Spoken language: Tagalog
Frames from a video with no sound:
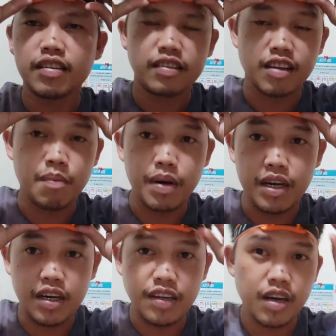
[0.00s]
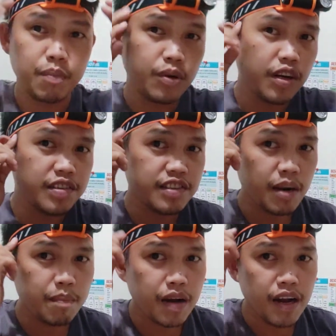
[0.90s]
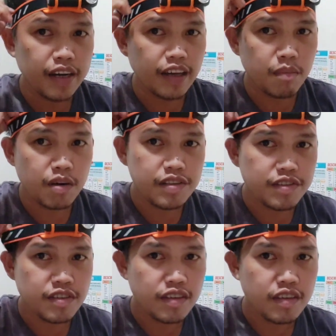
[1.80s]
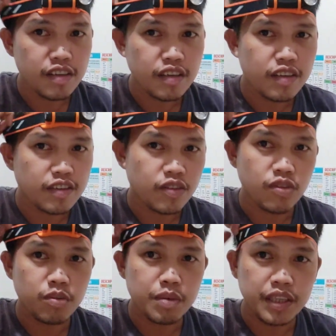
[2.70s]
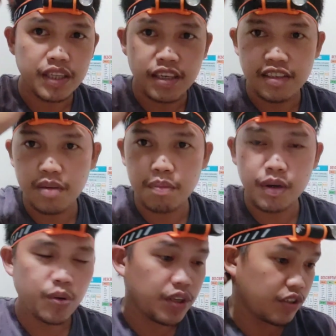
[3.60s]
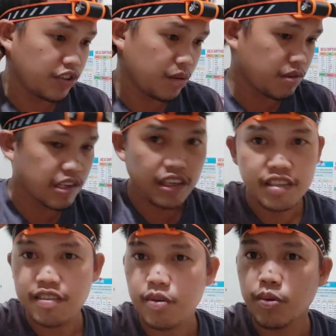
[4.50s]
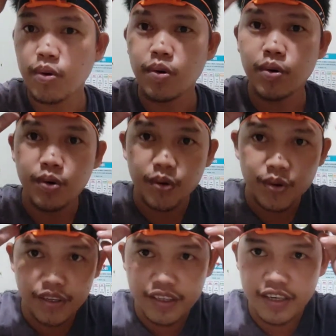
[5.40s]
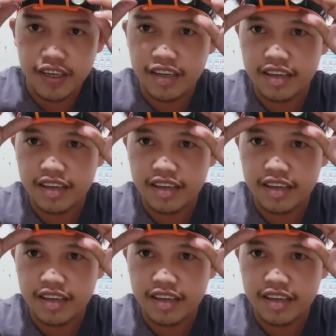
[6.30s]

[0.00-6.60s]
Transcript: Napakaganda po ng strap mga karibers. So matigas siya pero hindi siya masakit sa ulo. Yan.